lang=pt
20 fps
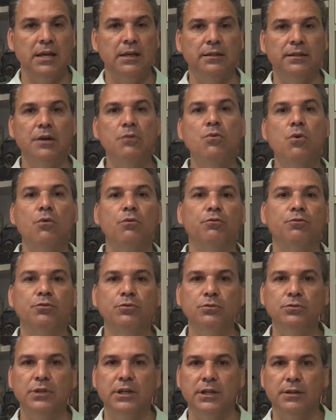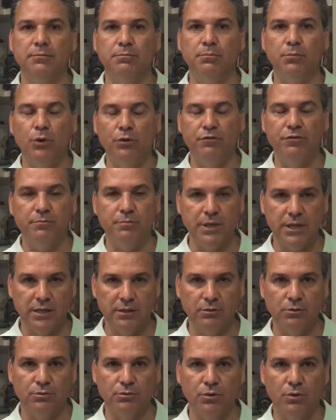Não confunda
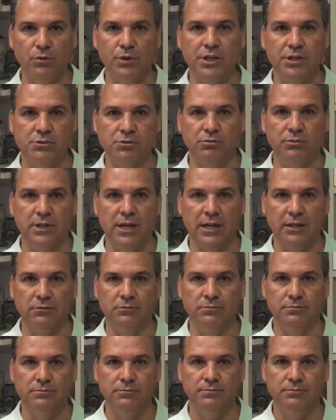movimento com resultado.